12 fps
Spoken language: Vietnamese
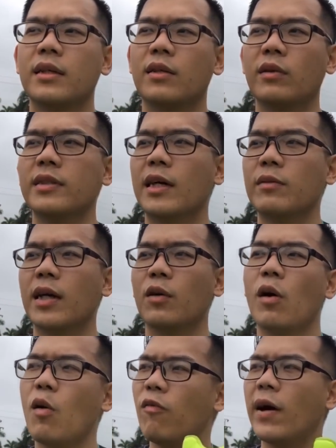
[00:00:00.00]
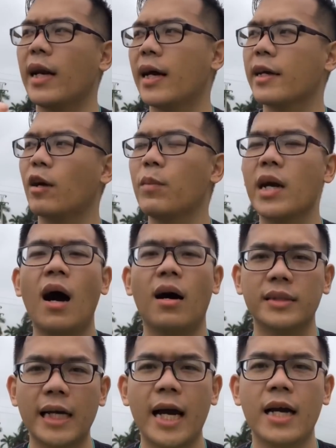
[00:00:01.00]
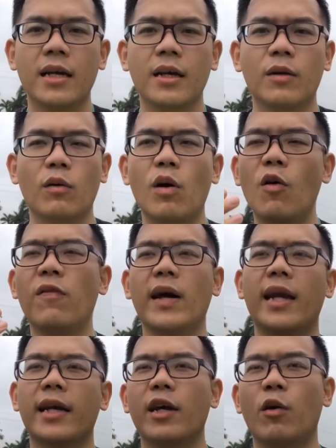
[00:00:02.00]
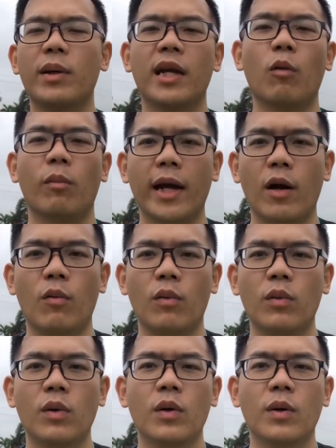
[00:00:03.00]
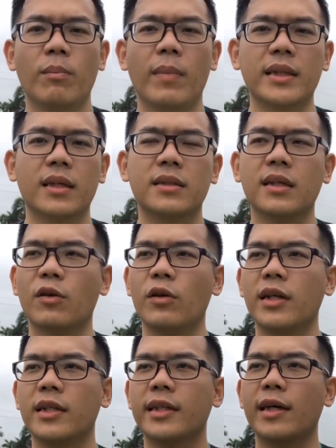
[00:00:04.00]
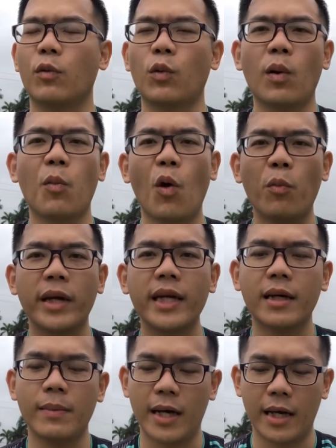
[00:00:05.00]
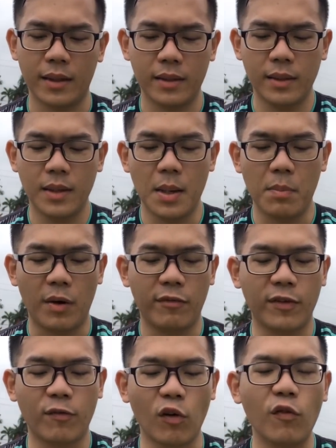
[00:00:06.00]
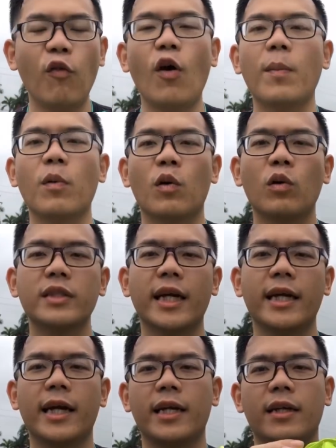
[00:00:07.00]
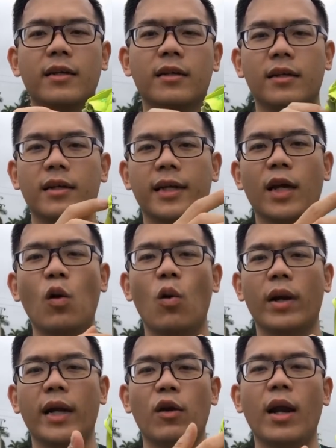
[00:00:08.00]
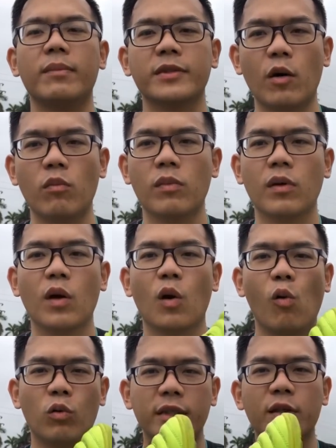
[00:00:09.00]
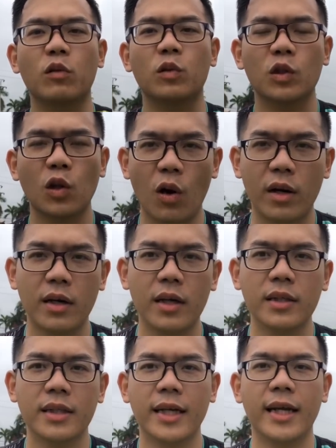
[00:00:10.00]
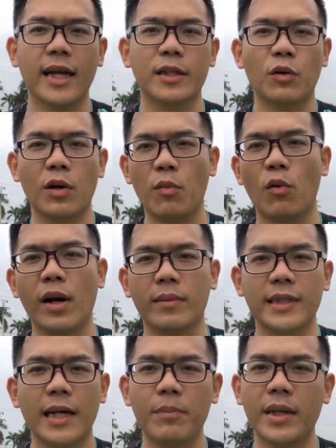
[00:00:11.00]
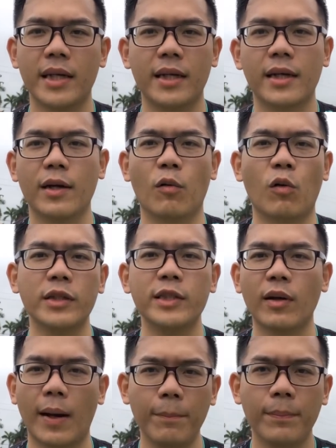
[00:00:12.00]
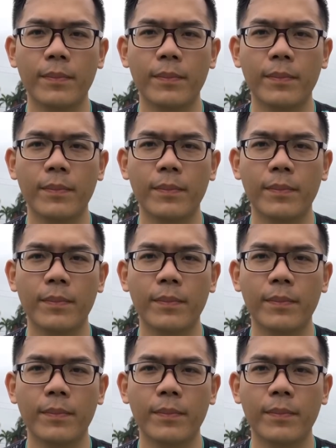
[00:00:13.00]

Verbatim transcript: nói sao ta, nó không phải là kiểu bị hở ra, nó không phải là kiểu bị lỏng lẻo, mà thực sự nó nhờn như kiểu nó không ôm khít các bạn ạ. Bởi vì vốn form của đôi giày này, cái cổ này nó làm rộng, cổ chân của tôi to nữa, thế nên là tôi không có cảm giác bị kiểu khó chịu lắm.